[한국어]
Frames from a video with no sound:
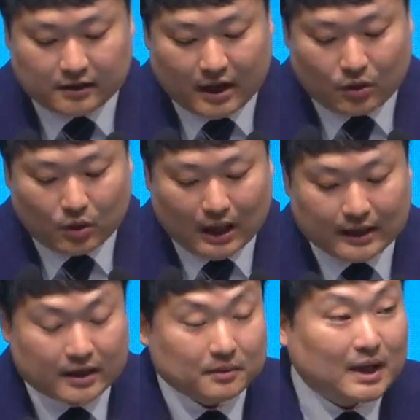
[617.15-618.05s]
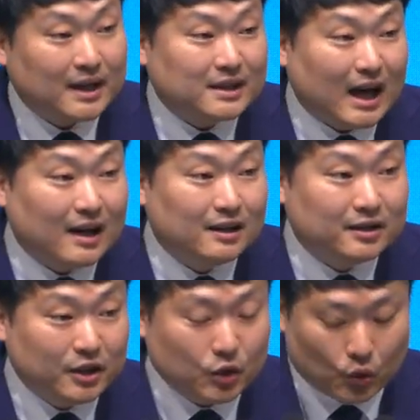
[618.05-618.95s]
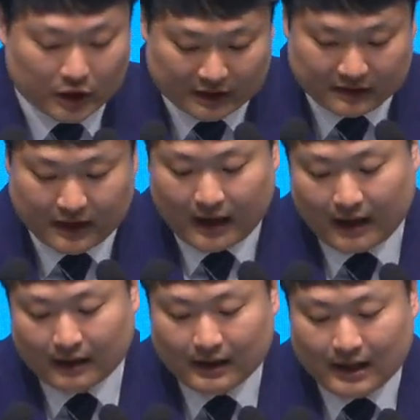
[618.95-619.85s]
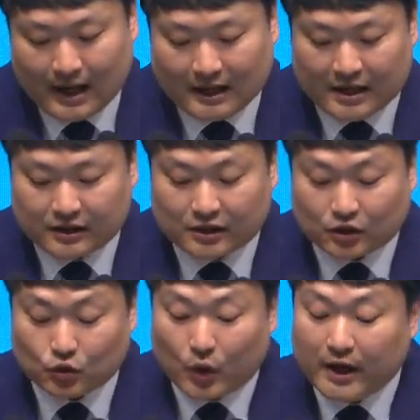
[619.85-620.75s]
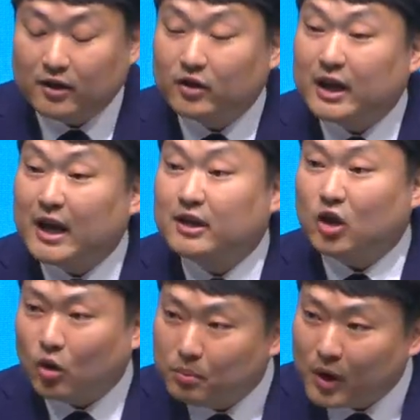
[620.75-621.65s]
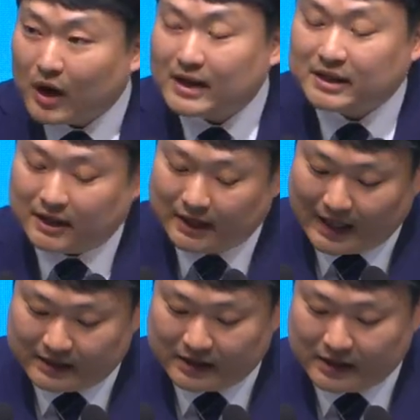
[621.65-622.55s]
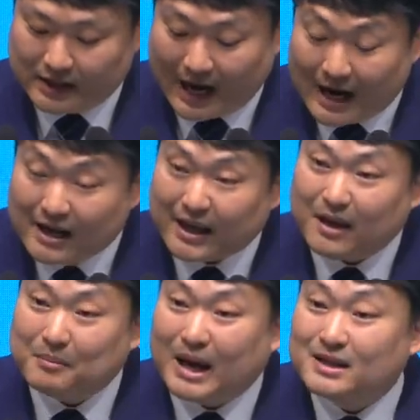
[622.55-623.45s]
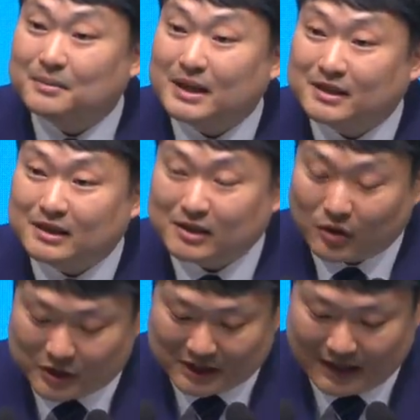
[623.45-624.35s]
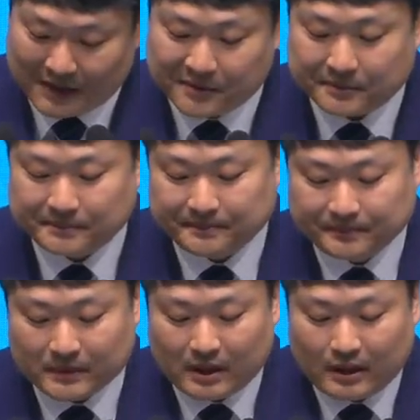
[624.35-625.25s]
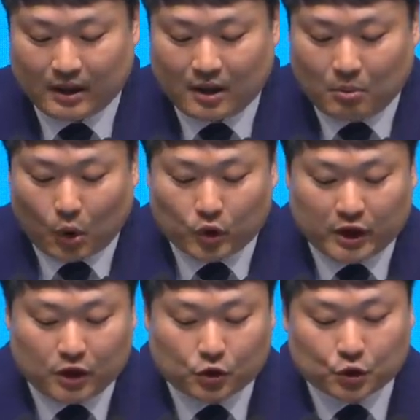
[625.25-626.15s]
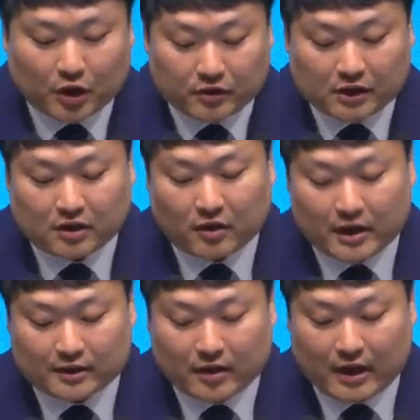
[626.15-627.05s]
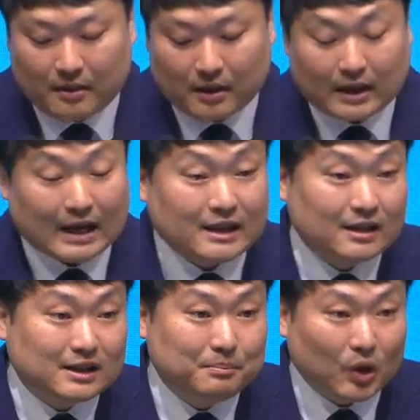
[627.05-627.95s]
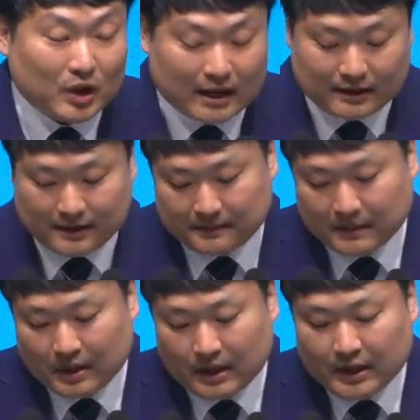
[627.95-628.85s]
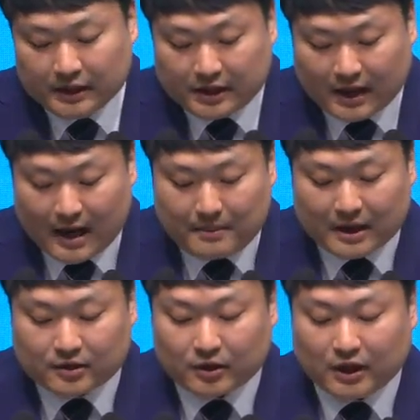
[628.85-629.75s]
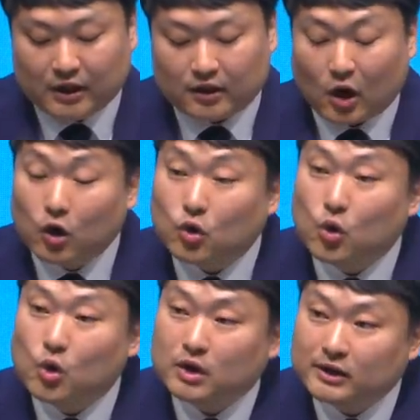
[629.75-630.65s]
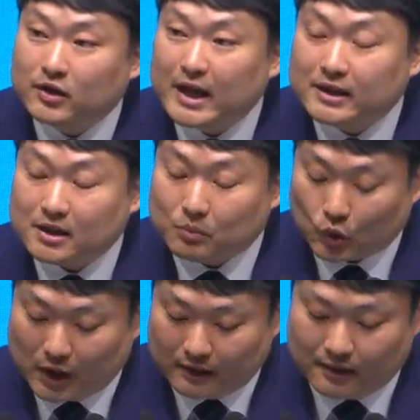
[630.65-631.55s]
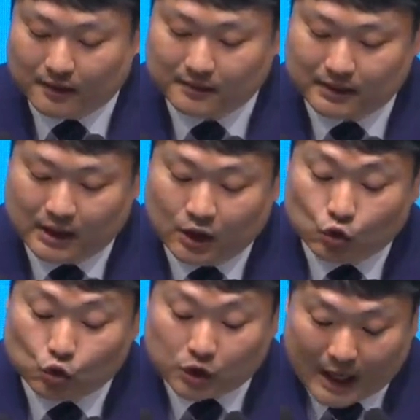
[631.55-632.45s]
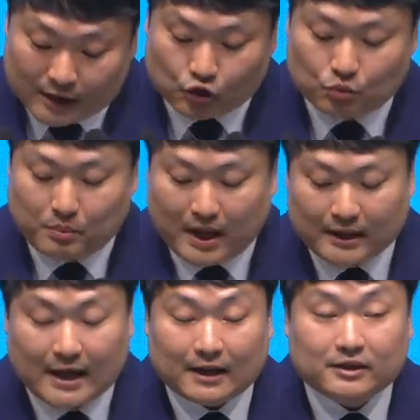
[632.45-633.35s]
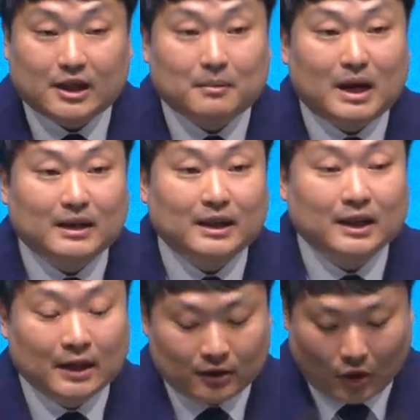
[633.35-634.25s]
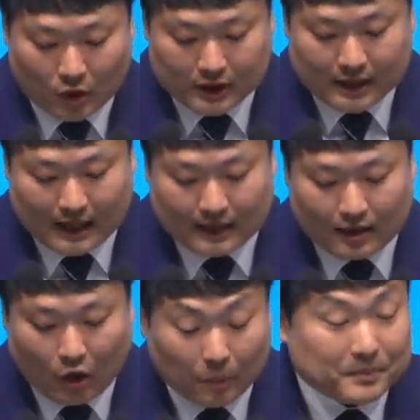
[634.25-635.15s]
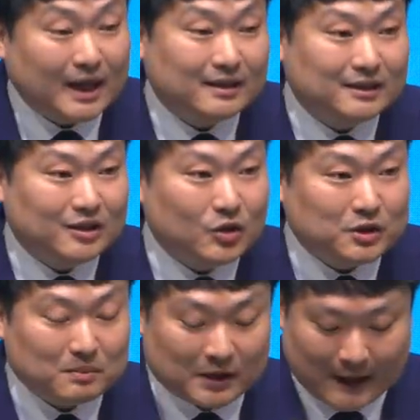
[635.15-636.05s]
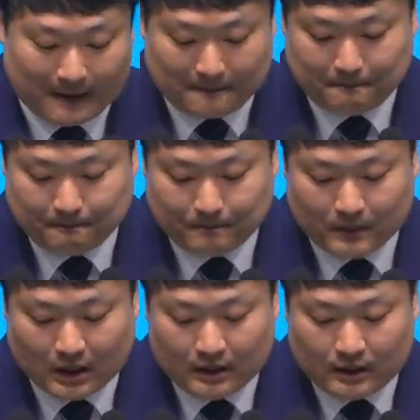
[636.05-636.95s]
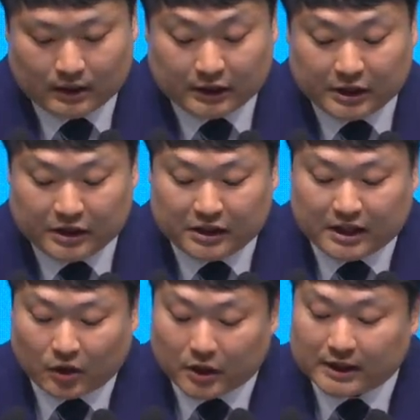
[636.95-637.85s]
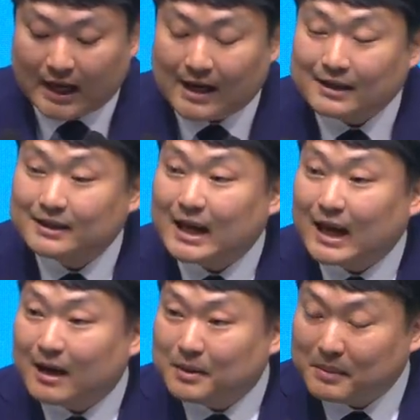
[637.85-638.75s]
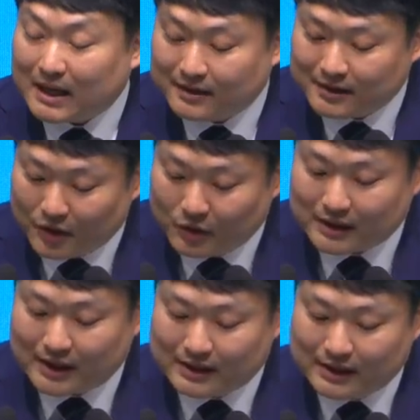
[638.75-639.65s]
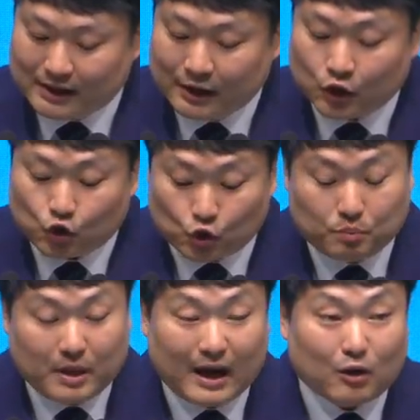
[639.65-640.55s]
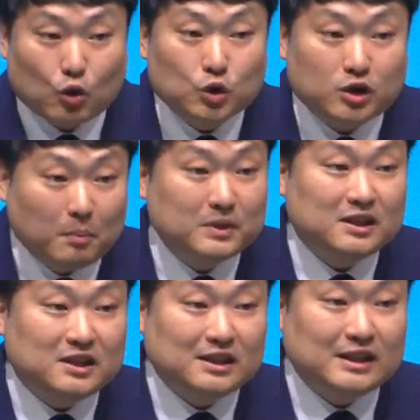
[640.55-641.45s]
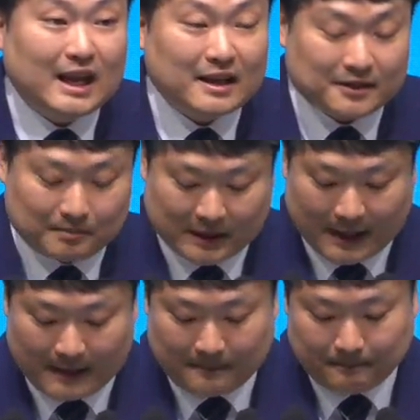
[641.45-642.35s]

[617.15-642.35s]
대로 하나님께 잘 드리고 있는데 하나님께서는 왜 이렇게 경멸하시기까지 강하게 말씀하시는 것일까요? 포로기 이후 선지서에서의 가장 큰 변화는 이스라엘 백성이 결코 끊어내지 못했던 우상숭배에 대한 책망이 더 이상 없다는 것입니다. 그들은 이제 더 이상 사람이 만든 형상을 숭배하고 섬기지는 않았습니다.